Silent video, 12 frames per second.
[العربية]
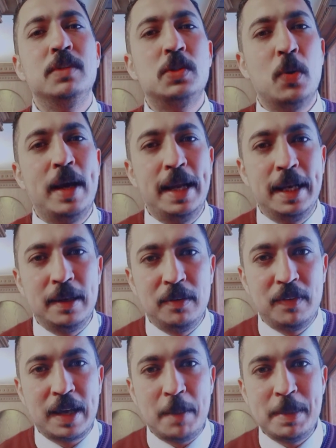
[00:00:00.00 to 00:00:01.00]
سؤال
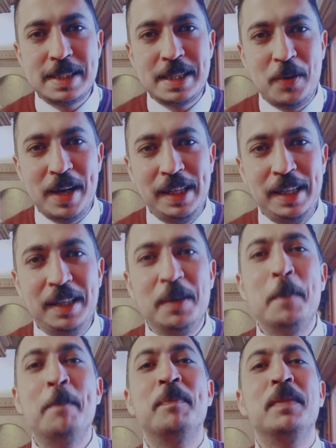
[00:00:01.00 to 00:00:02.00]
في خمس ثواني
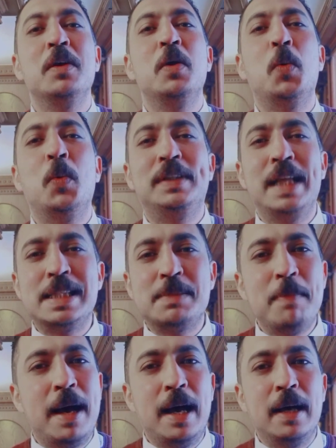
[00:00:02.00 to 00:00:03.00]

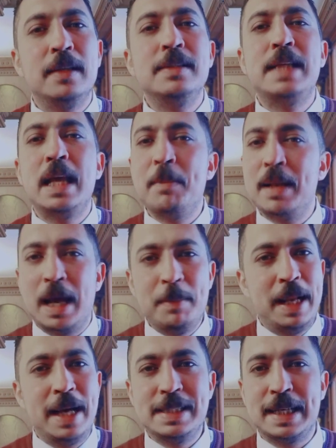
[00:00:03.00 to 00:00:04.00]
وتسمع زي ما
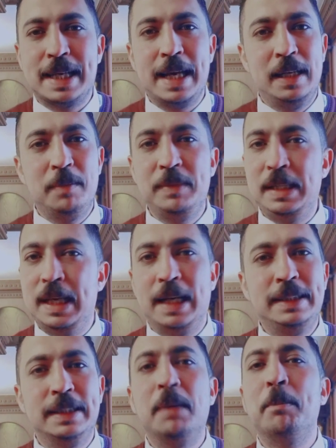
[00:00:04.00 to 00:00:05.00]
العميل عايز يتكلم دقيقه
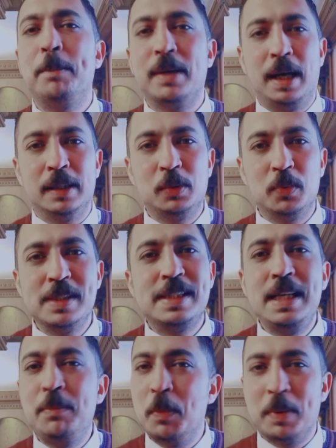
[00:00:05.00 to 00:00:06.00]
دقيقتين براحته
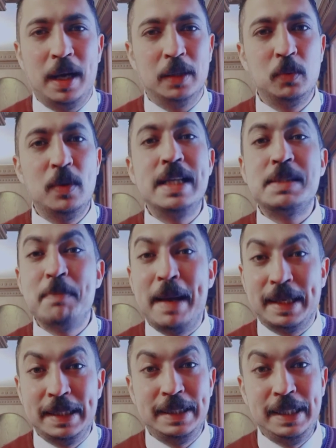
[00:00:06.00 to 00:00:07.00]
سيبه براحته
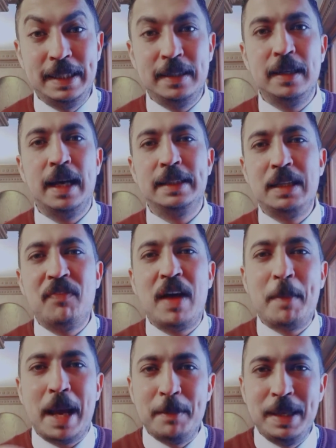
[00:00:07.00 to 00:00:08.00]
اسمع كتير
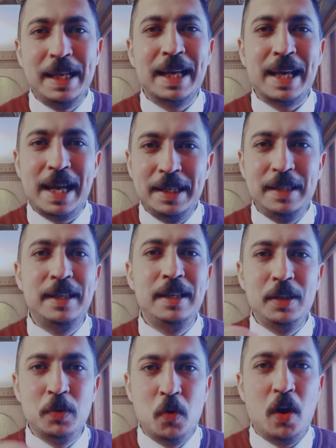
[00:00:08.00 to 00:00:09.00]
هتفهم عميلك انهي
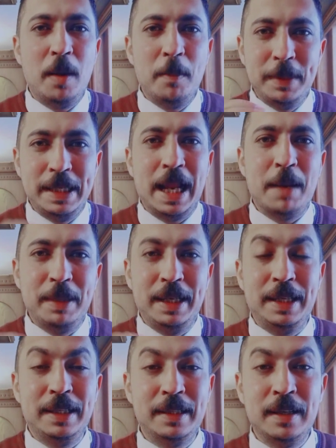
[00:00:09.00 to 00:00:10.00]
نوع من
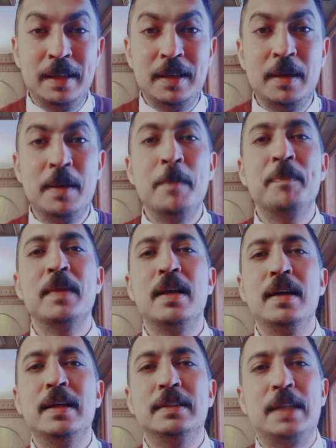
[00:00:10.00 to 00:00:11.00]
العاملين
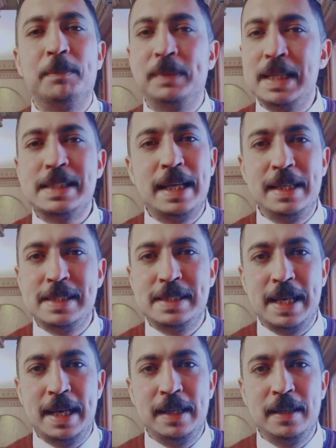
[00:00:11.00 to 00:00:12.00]
طب تسال
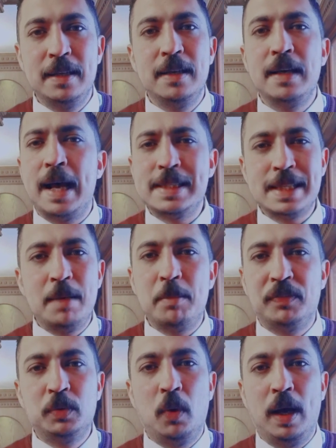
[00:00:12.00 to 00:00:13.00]
ازاي اسئله
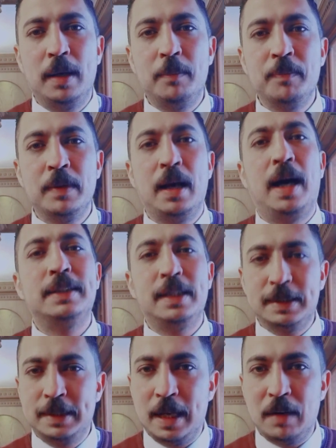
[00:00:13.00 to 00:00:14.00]
مفتوحه
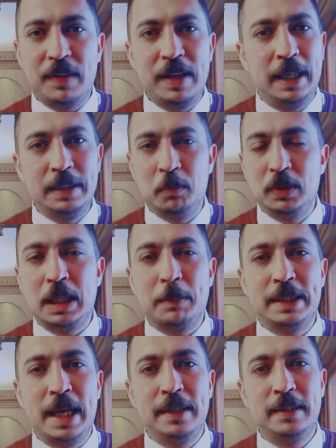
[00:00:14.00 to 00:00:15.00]
حضرتك تعرف ايه عن المنتج
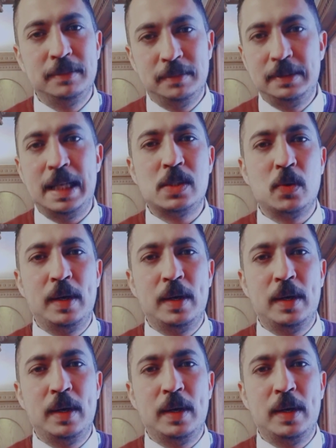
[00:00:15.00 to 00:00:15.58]
بتاعنا ده